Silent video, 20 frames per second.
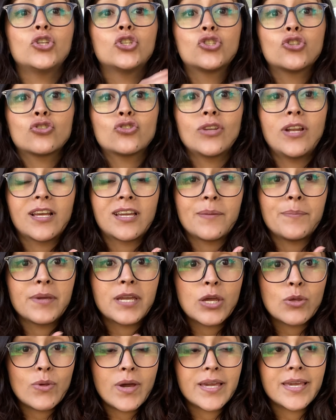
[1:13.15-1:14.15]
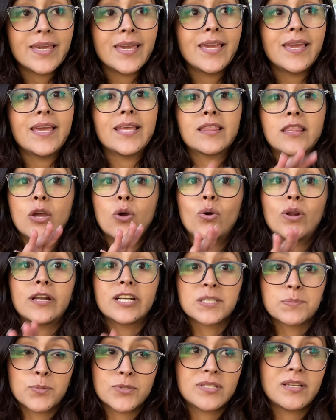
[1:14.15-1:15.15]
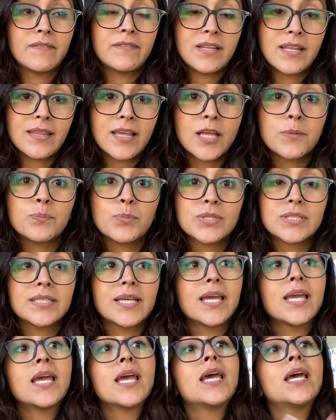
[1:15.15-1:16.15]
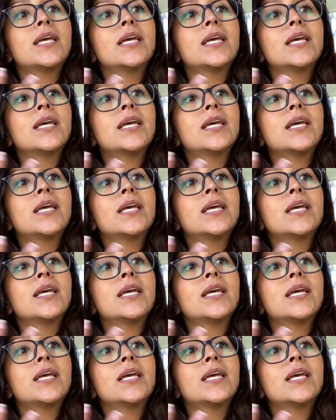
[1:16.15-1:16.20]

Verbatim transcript: Yo soy la que me quedo aquí y tengo la responsabilidad pues de